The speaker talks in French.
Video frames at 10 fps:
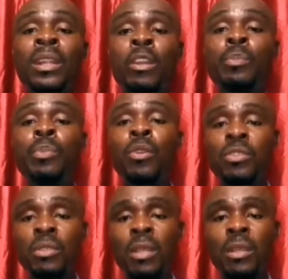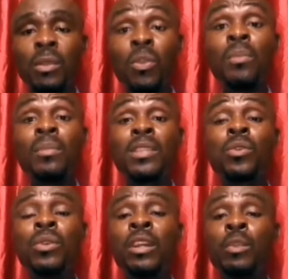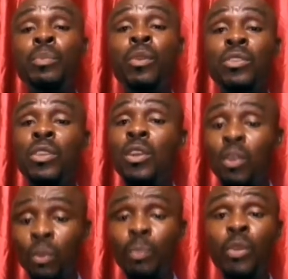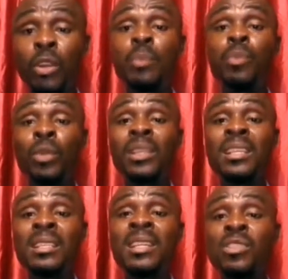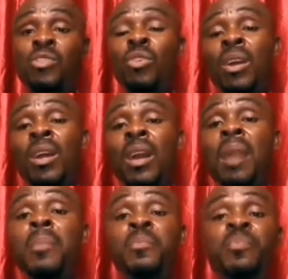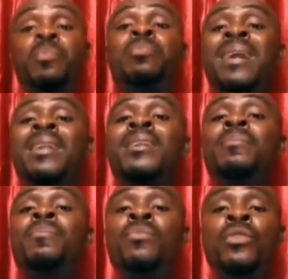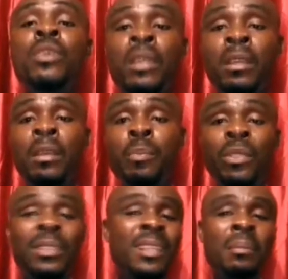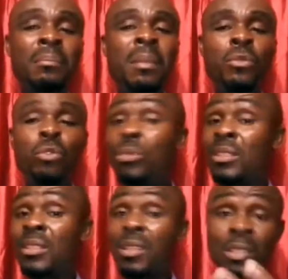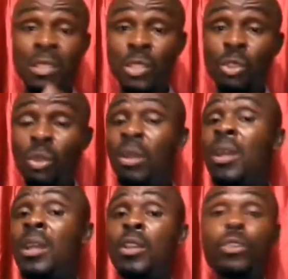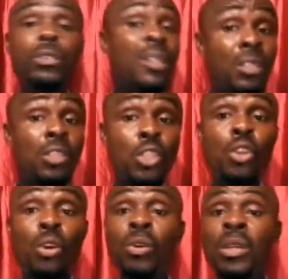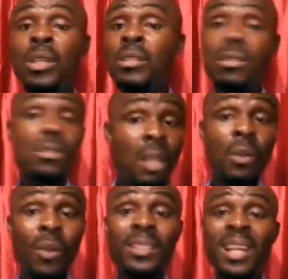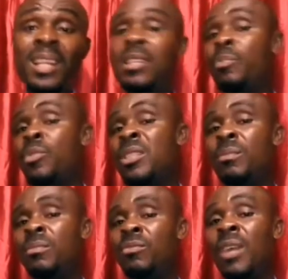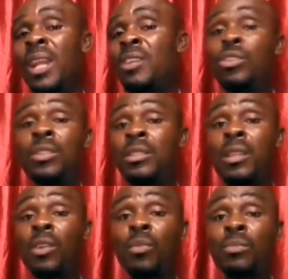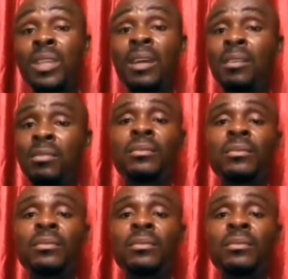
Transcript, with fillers: les reporte Comment est-ce qu'on les reporte On peut reporter les élections en parlant euh, peut-être même d'une transition. Une transition sans Ouattara, c'est possible. Voilà, je dis ça comme ça.